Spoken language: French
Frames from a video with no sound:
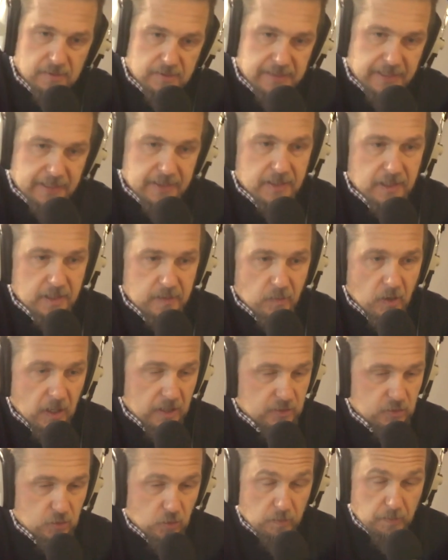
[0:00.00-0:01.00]
techniquement,
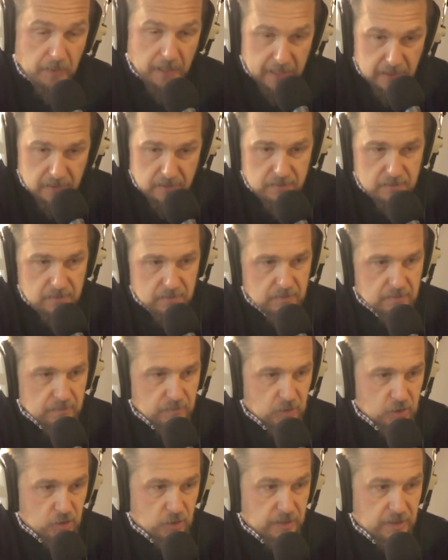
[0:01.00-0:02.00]
elles sont prêtes.
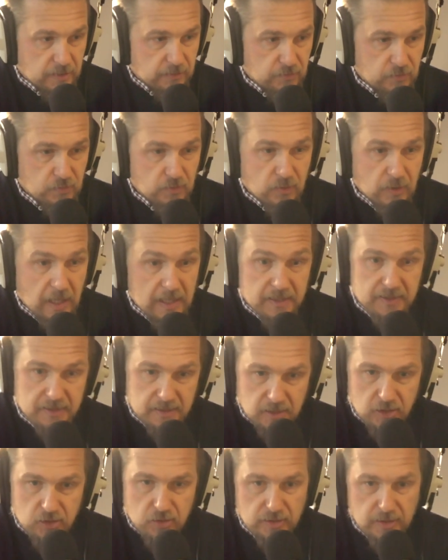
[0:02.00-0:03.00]
Moi, j'en ai vu à
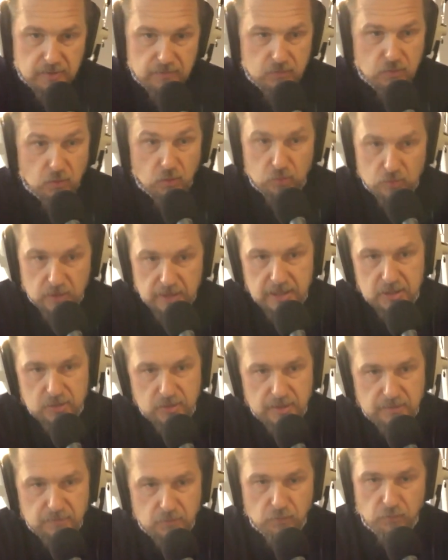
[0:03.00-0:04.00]
l'essai, j'en ai vu rouler,
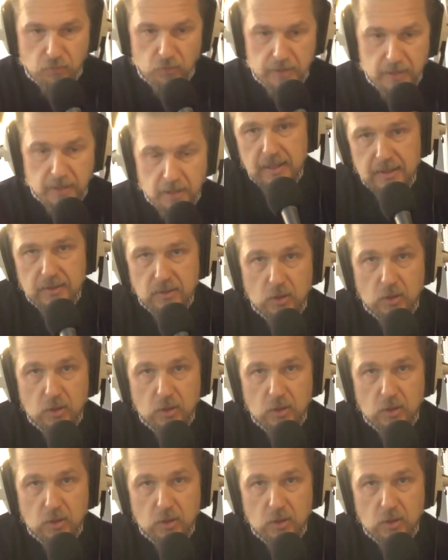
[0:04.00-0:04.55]
j'en ai vu voler.